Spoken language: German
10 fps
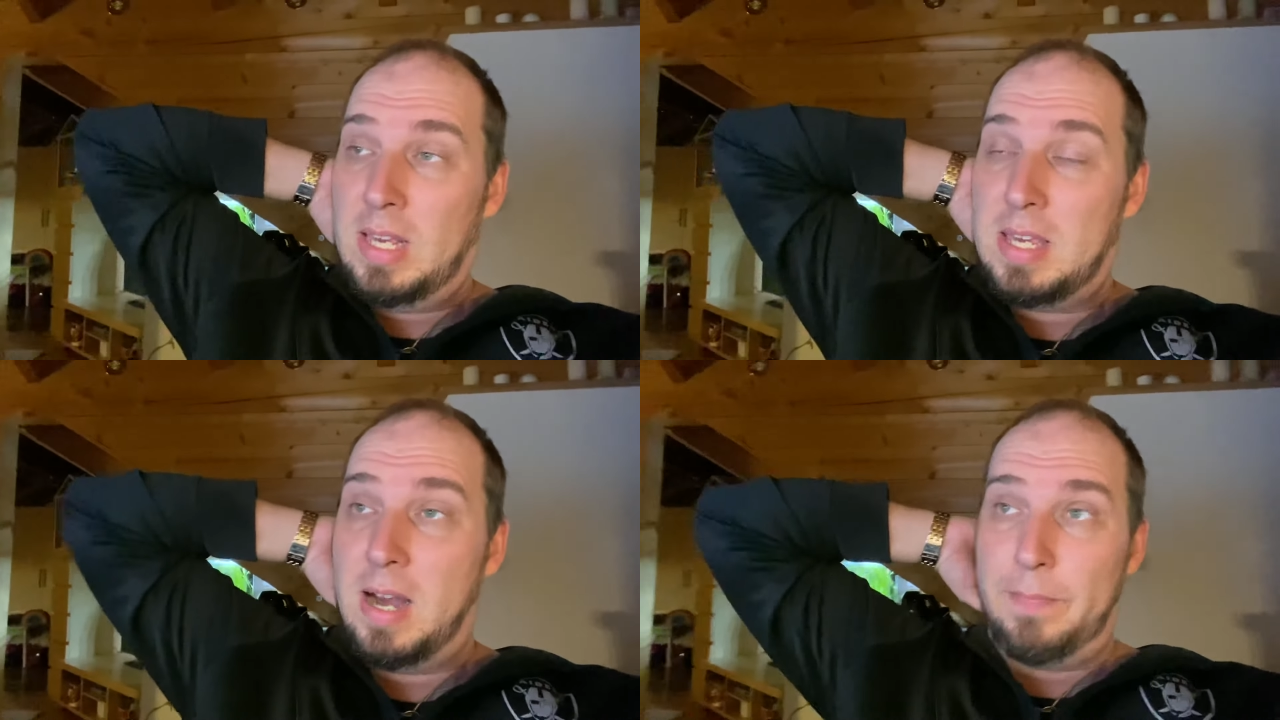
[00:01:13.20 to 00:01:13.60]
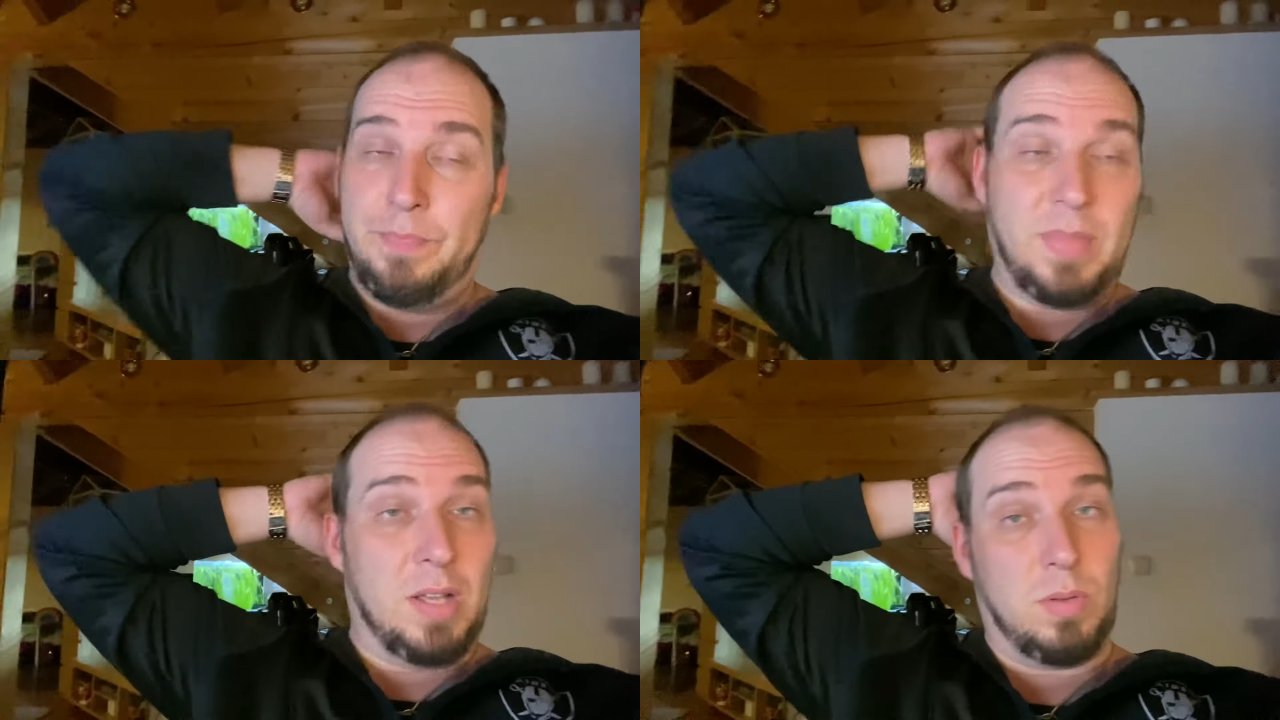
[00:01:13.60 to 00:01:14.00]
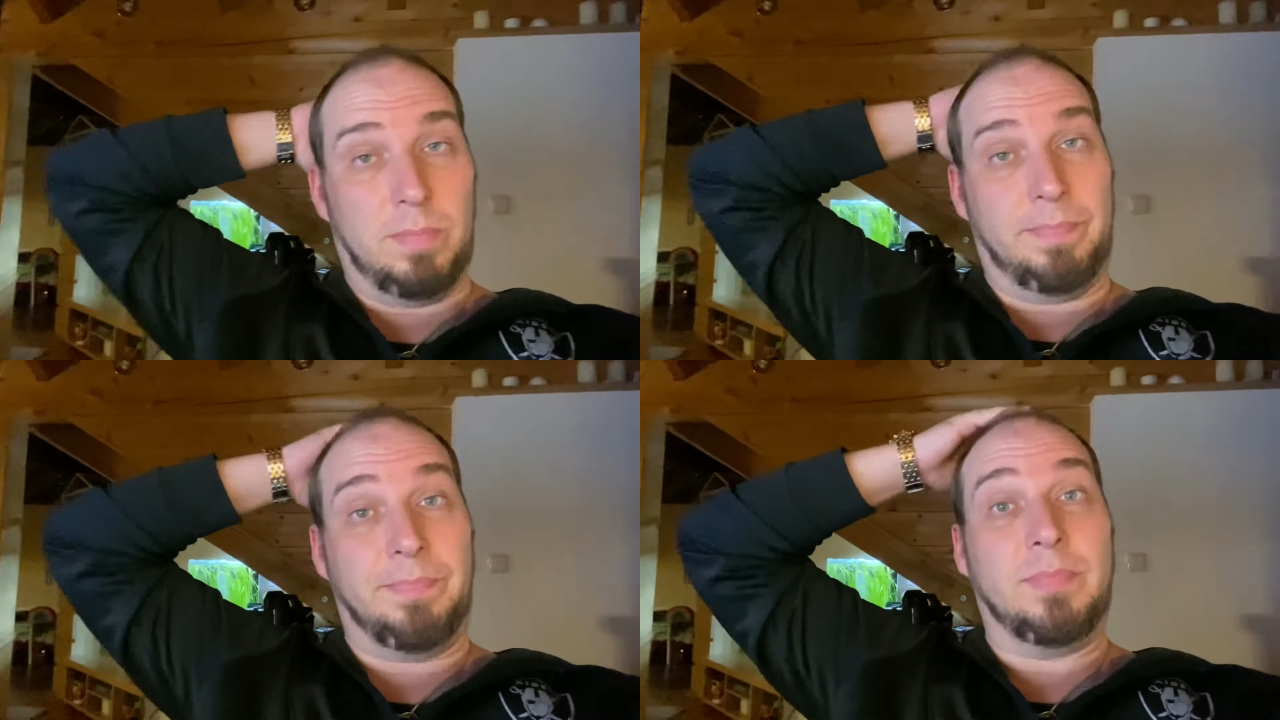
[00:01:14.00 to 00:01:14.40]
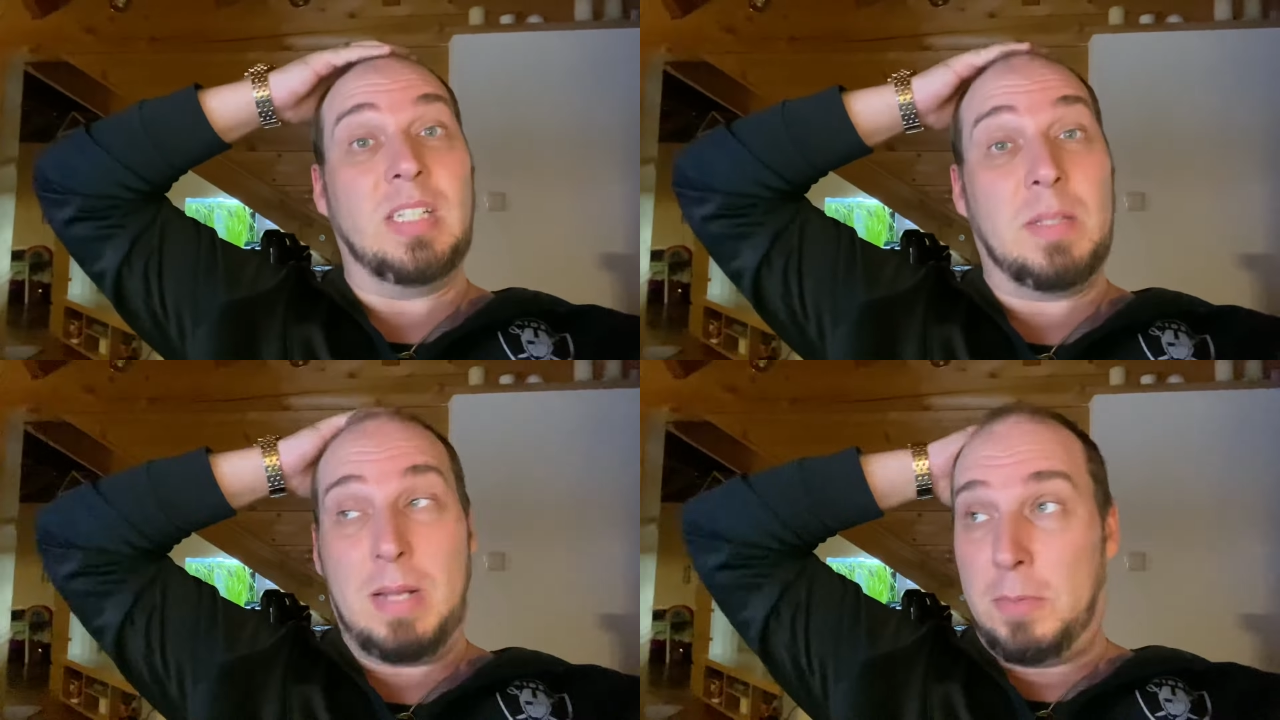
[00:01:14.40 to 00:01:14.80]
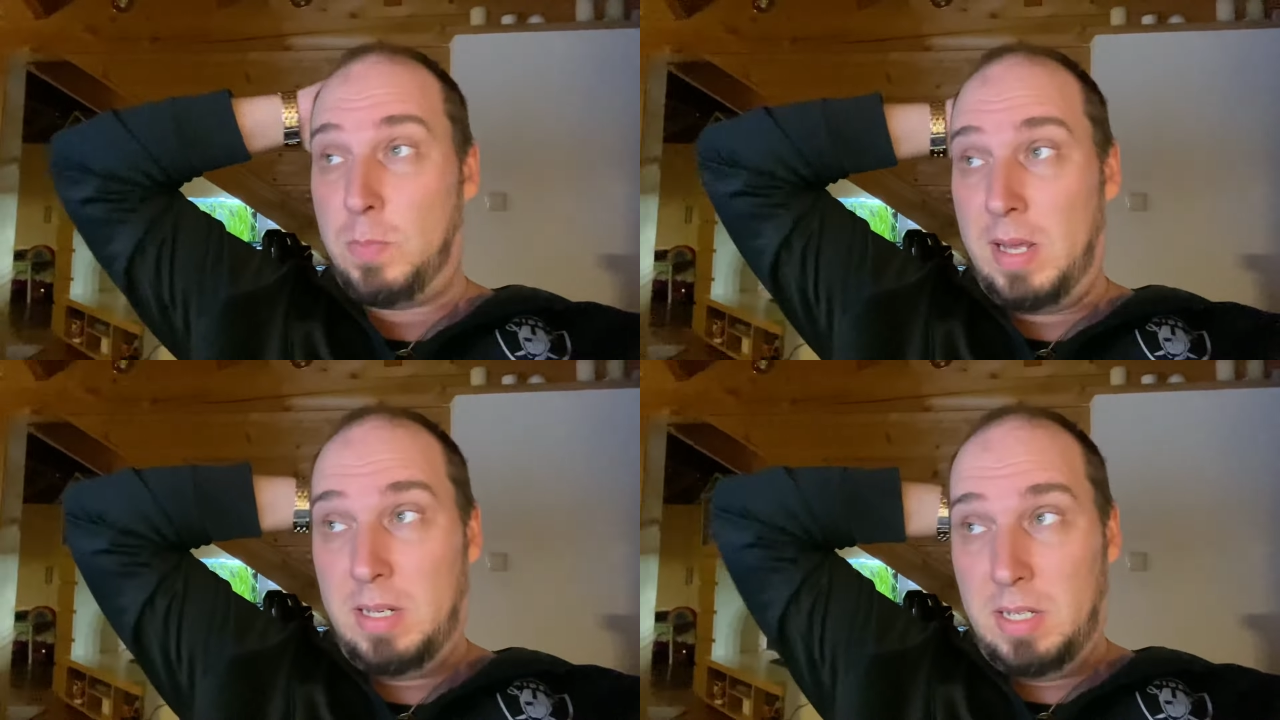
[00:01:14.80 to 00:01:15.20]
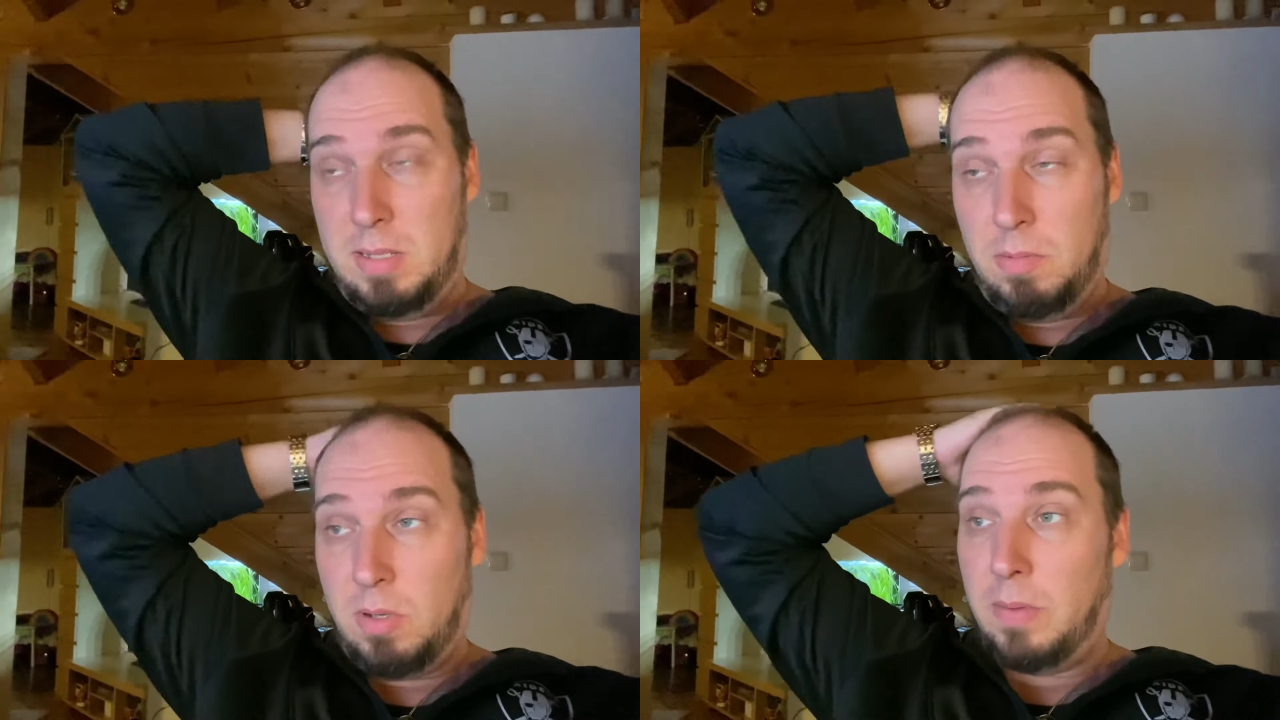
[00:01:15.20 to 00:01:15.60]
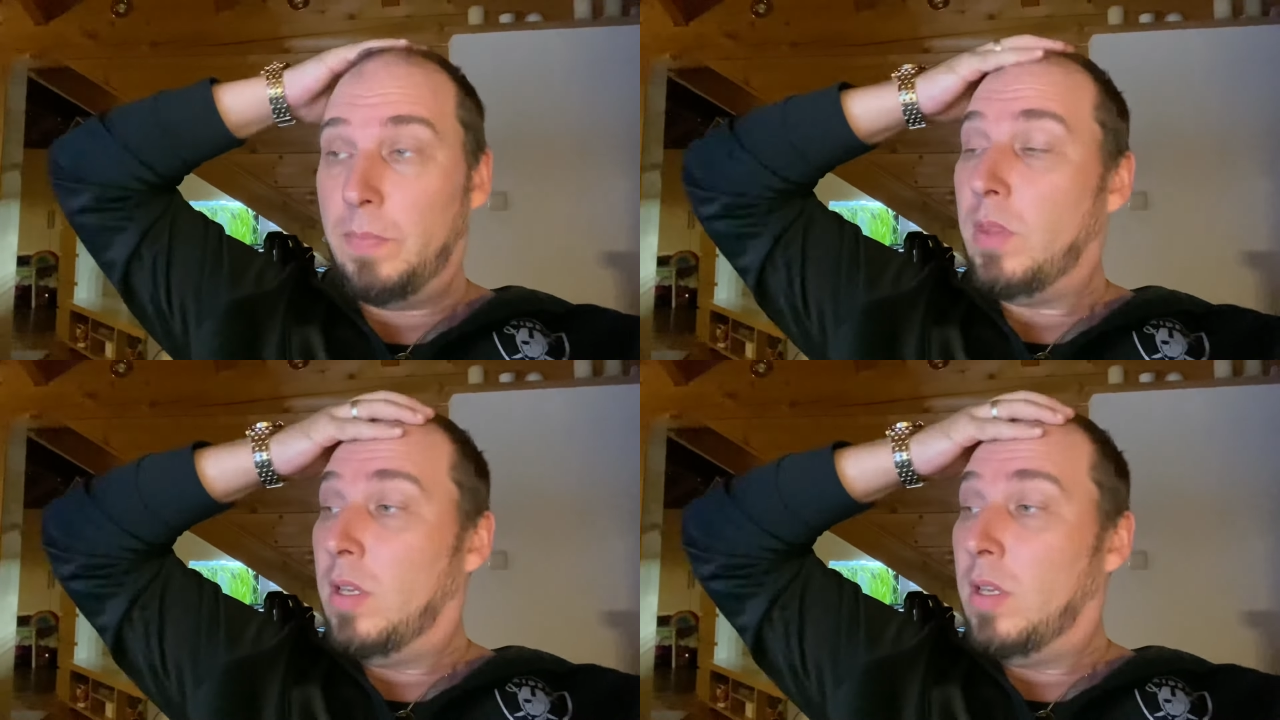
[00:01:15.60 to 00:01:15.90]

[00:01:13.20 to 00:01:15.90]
Ja, also es bleibt spannend diese Woche.